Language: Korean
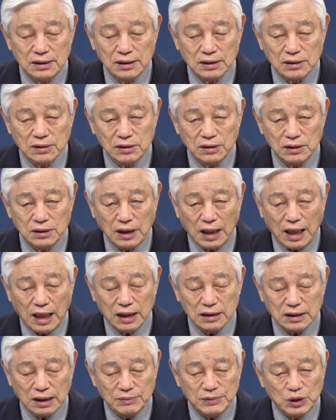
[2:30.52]
그
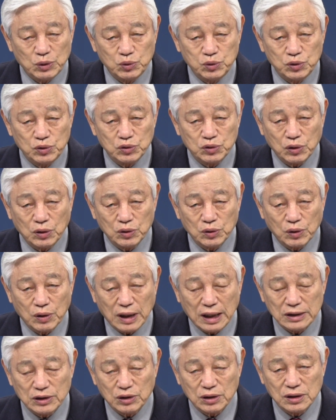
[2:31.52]
아담의 후손으로
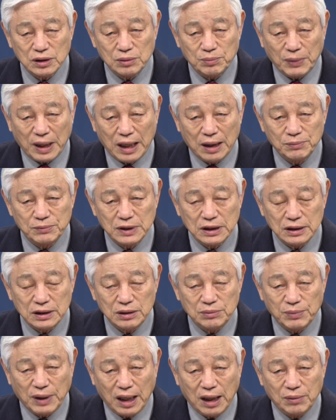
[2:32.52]
가진 그 마음들,
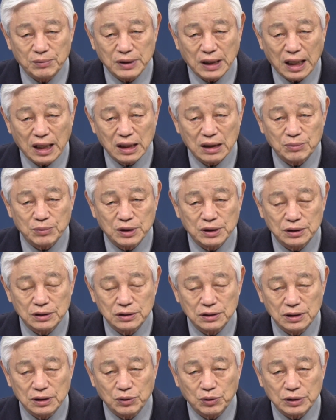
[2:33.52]
이 마음은 하나님의
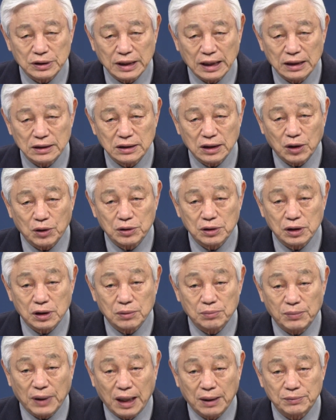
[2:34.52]
거슬이고 대제하고
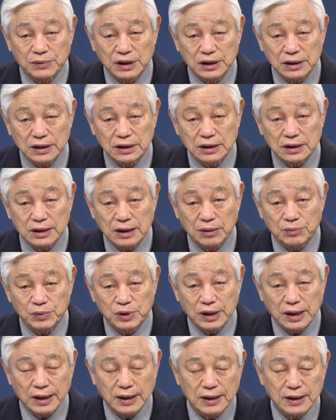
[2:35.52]
그런 마음들이기
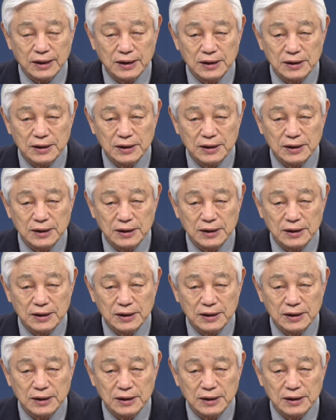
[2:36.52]
때문에